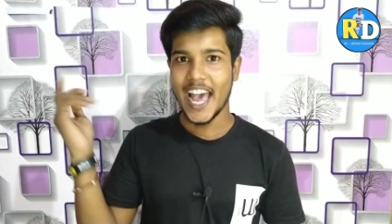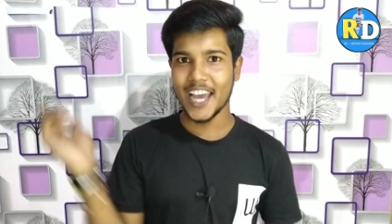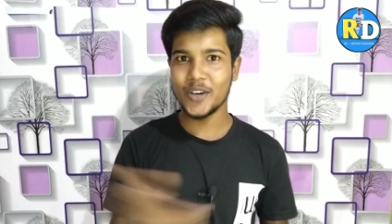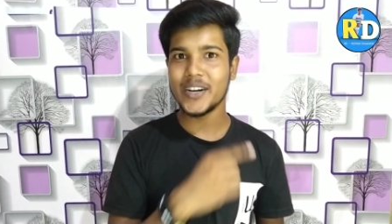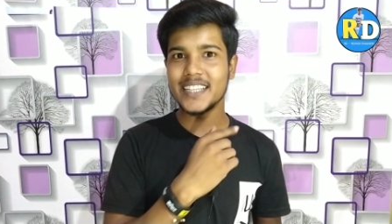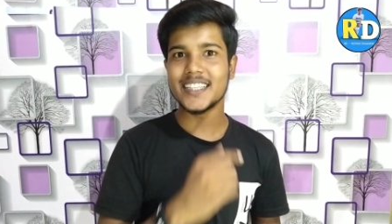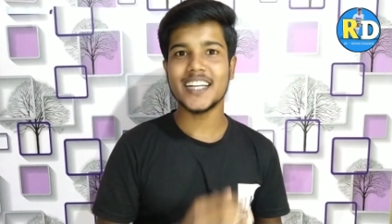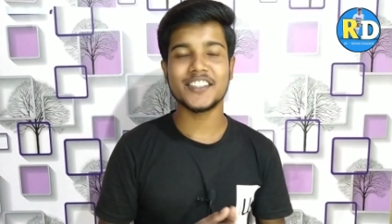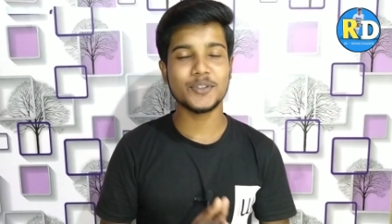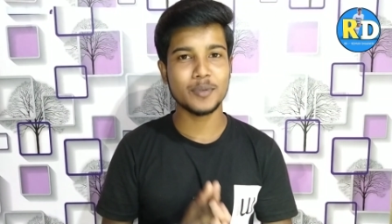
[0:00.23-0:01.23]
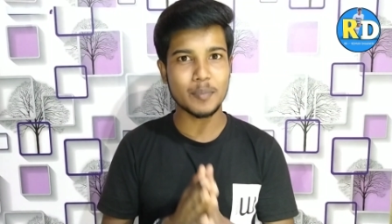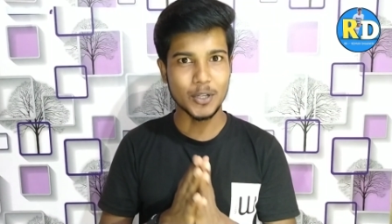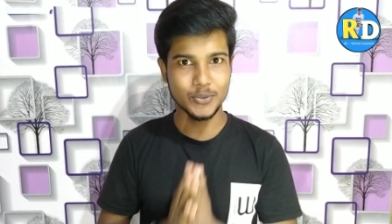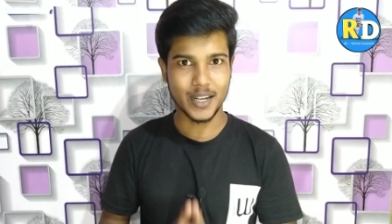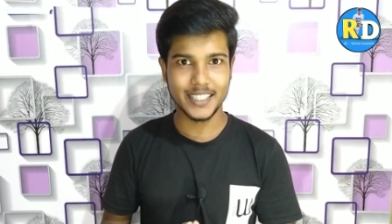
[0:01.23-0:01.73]
हेलो गाइस आज की वीडियो में
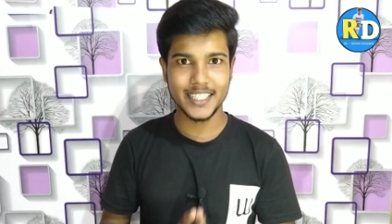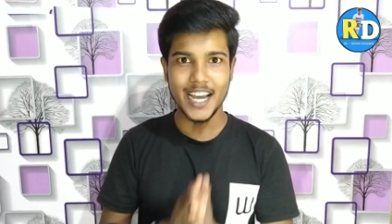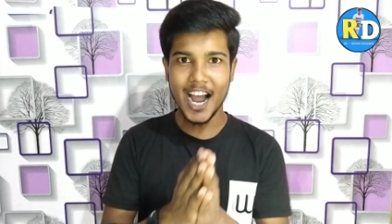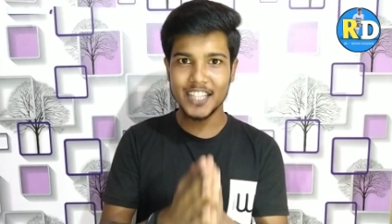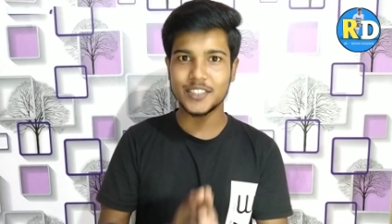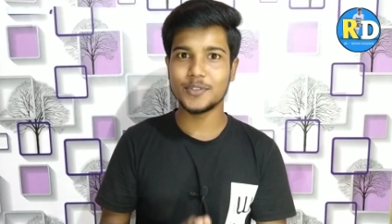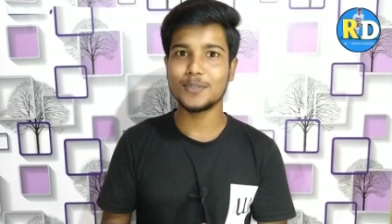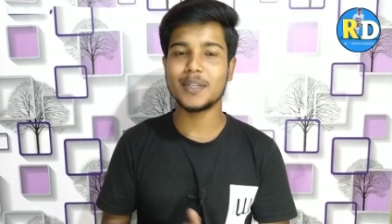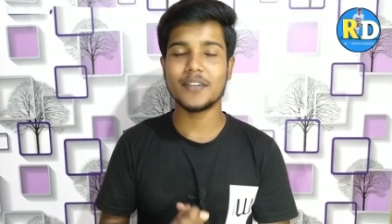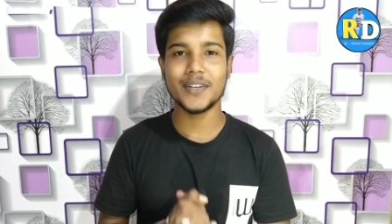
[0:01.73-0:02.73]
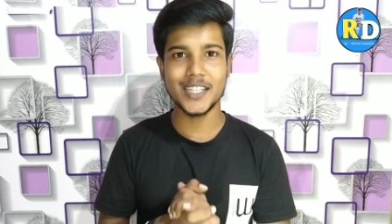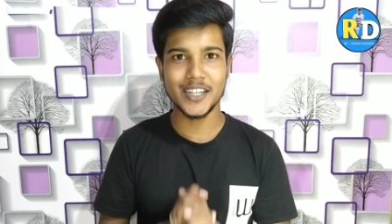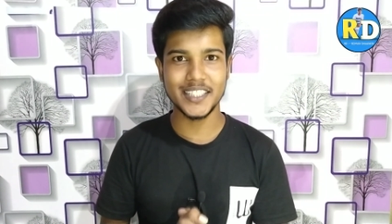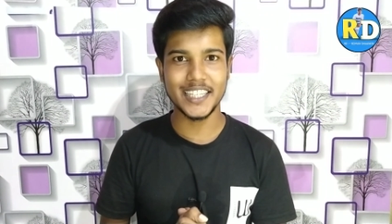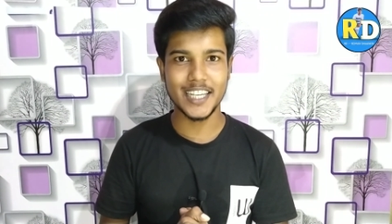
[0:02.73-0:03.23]
आपका स्वागत है आज की वीडियो में रेफर एंड
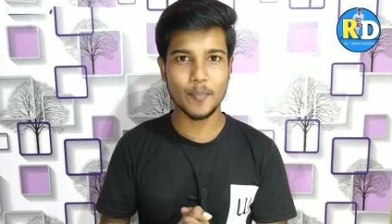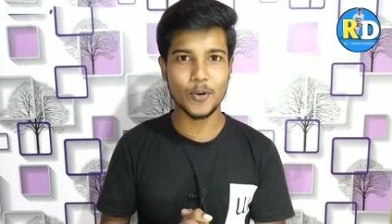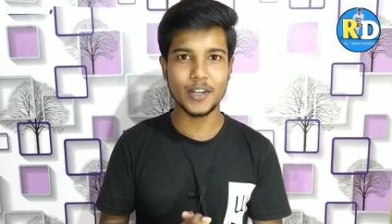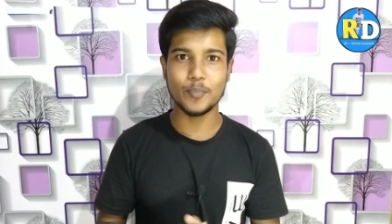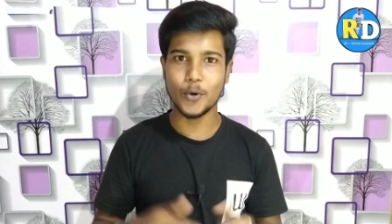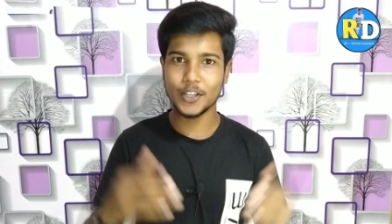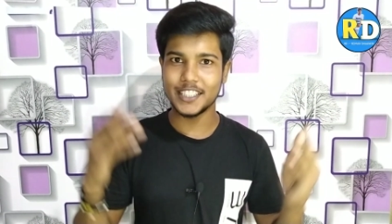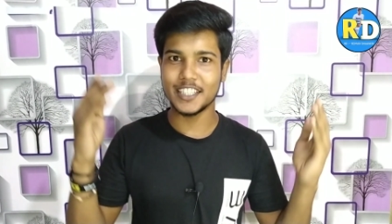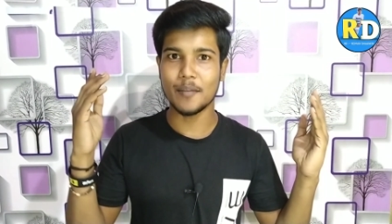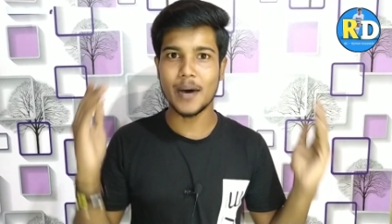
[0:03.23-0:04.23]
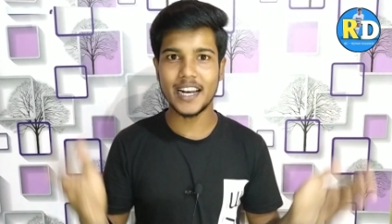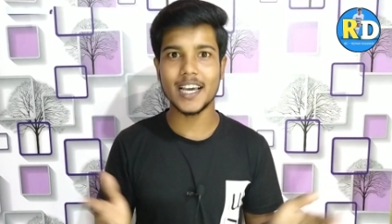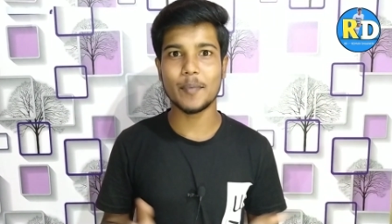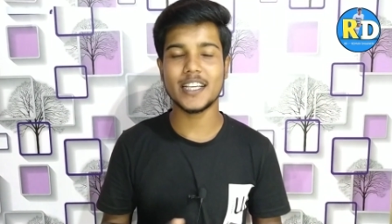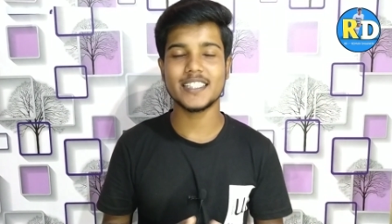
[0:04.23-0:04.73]
अर्न के लिए आप लोग के लिए बहुत ही कमाल
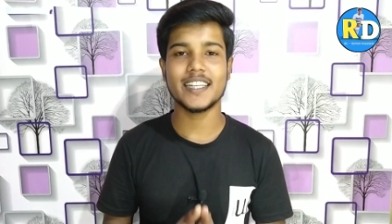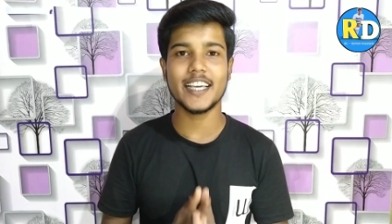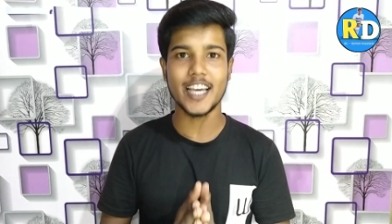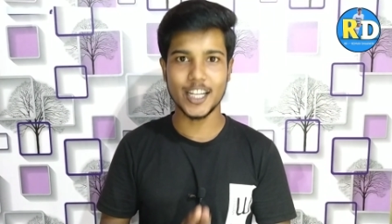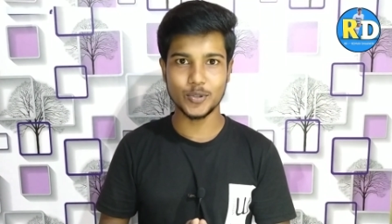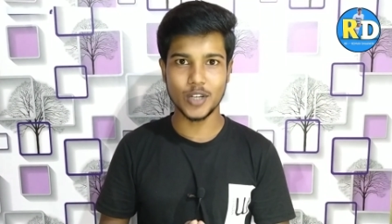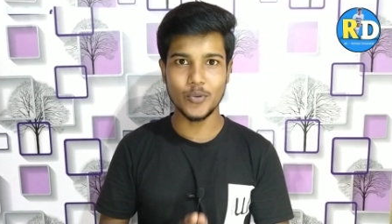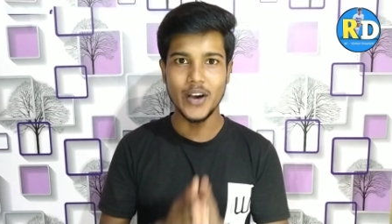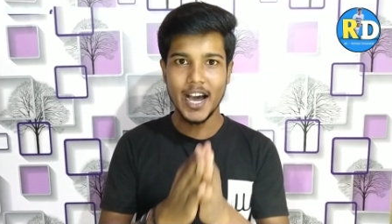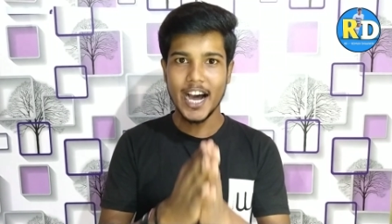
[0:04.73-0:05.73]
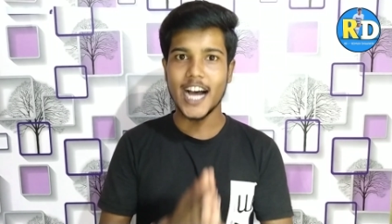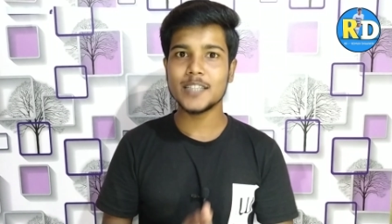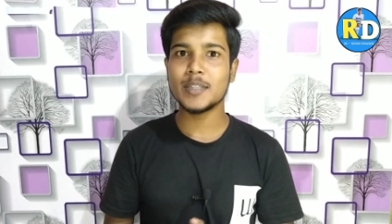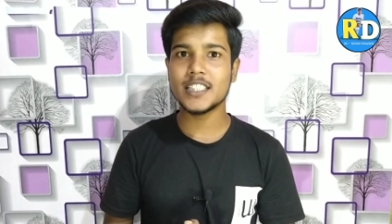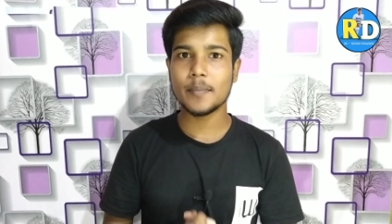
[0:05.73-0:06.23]
का एप्लीकेशन लेके आ चुका हूं
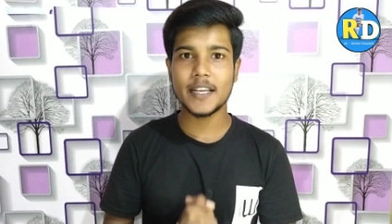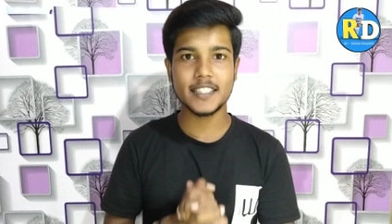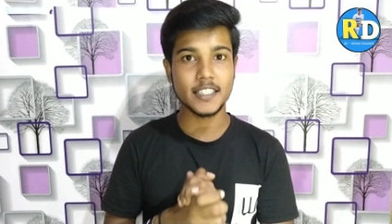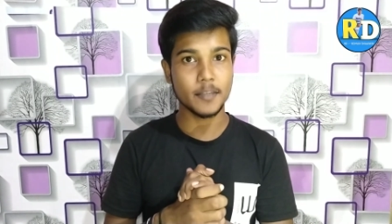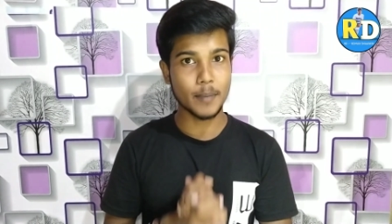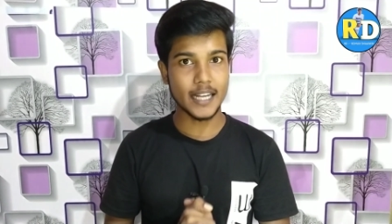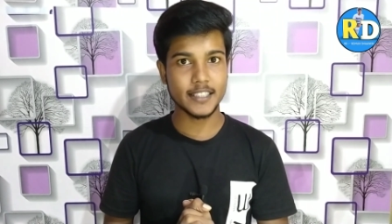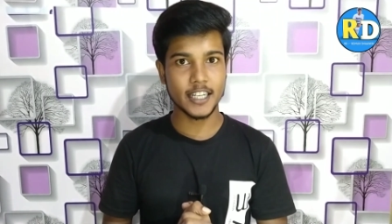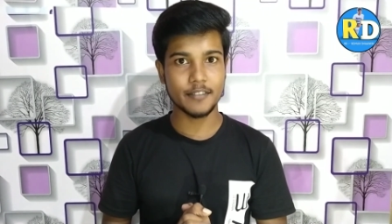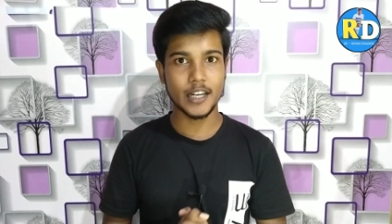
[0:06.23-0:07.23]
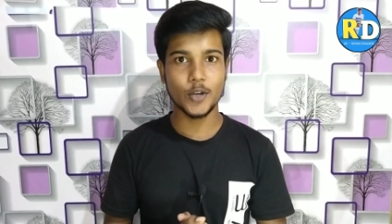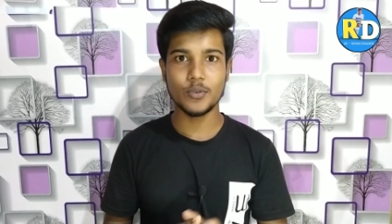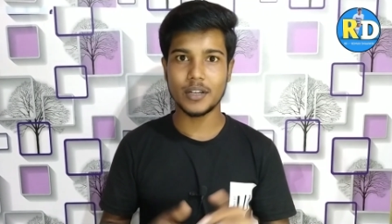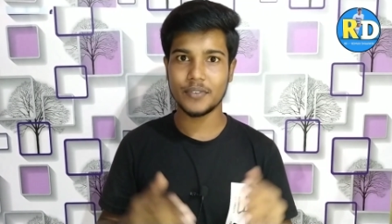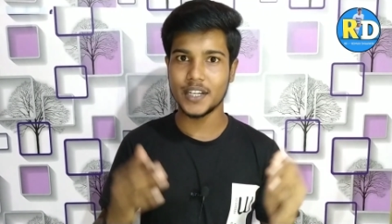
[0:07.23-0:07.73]
आज मैं जिस एप्लीकेशन की बात करने वाला
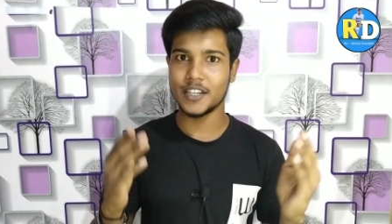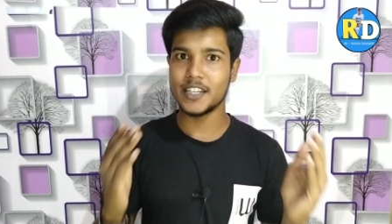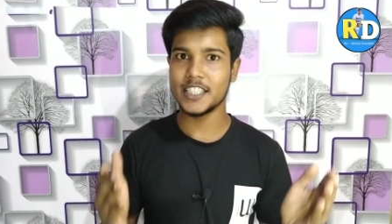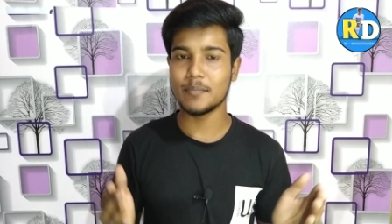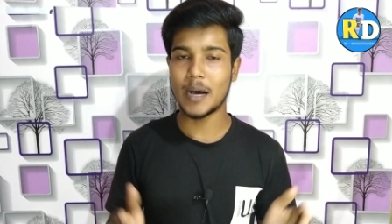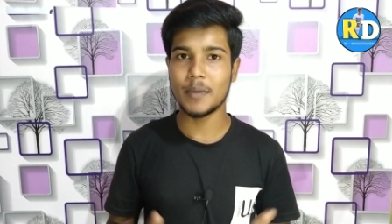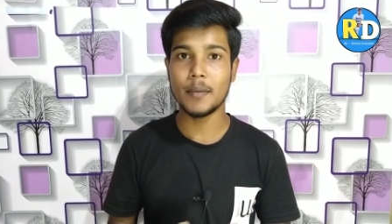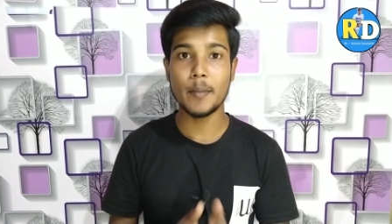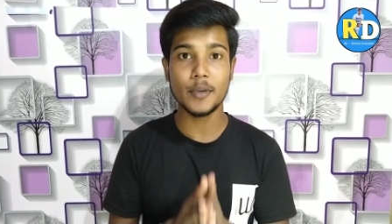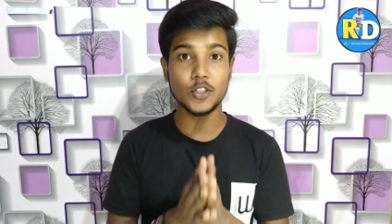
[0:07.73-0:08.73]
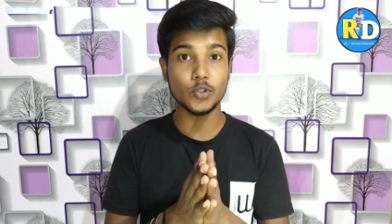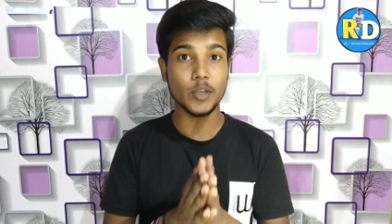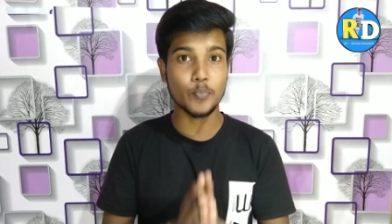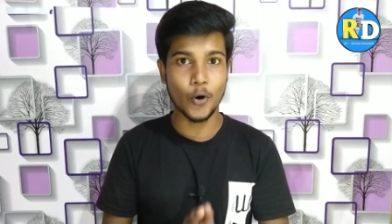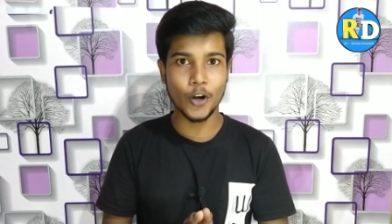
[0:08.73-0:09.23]
हूं रेफर एंड अर्न के मामले में मीशो
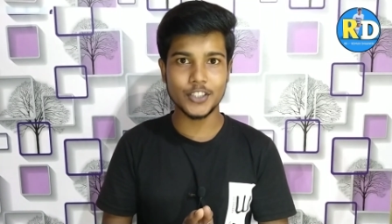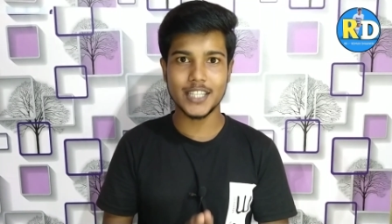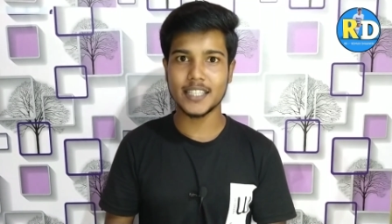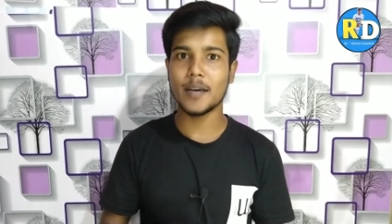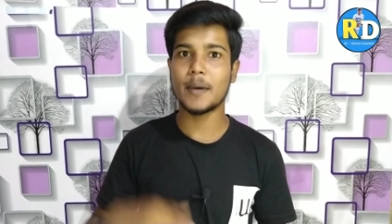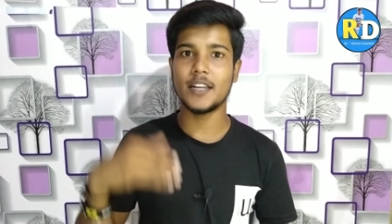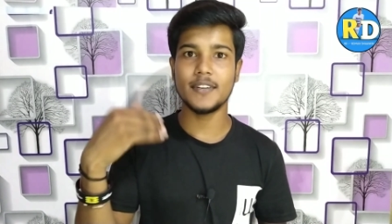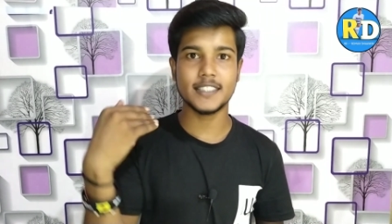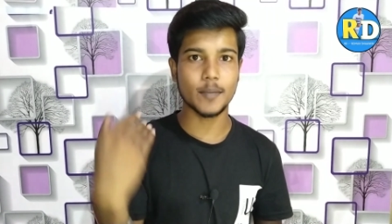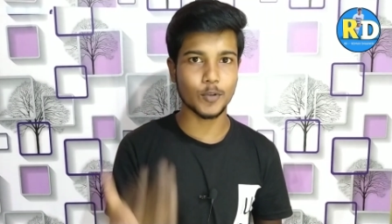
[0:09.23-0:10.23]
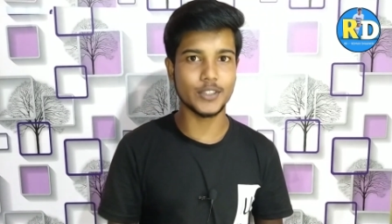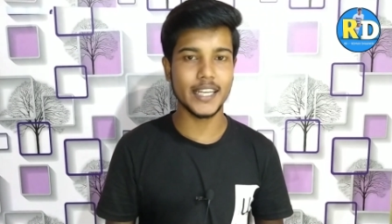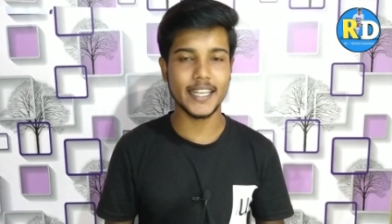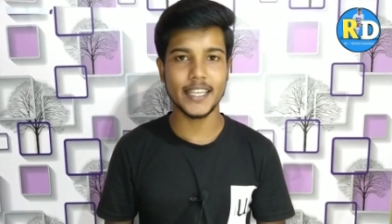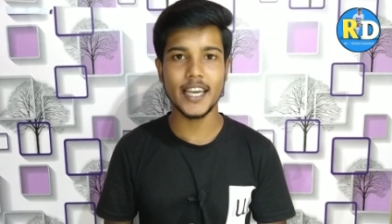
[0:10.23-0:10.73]
से बहुत ज़्यादा बेनिफिट्स आपको
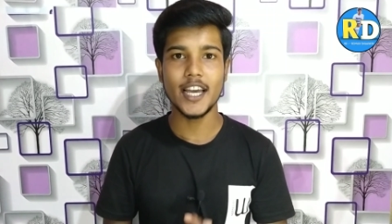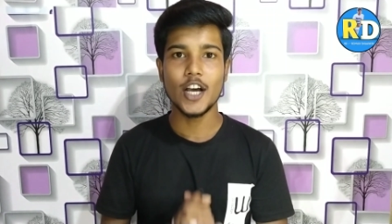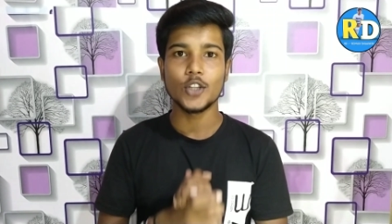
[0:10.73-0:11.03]
दे रही है